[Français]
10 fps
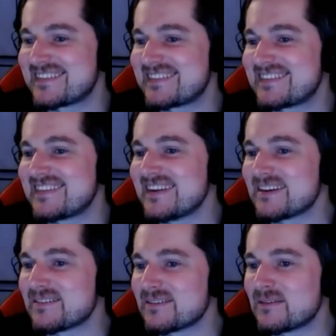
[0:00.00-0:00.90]
J'espère que ça
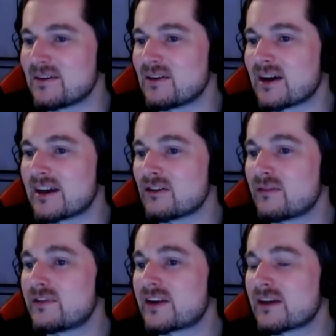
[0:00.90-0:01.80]
va. En tout cas, ne meurs pas, s'il te
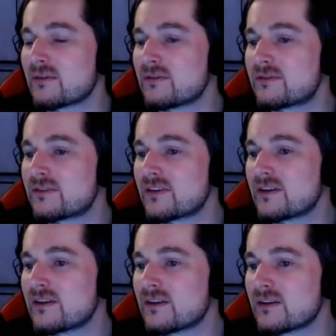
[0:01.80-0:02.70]
plaît. Bah, j'aimerais bien.
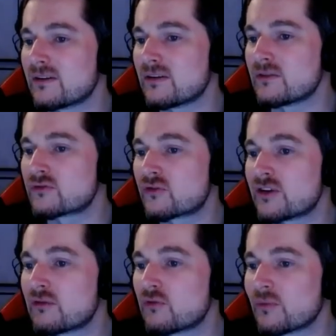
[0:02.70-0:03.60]
Je, suis assez de ton avis.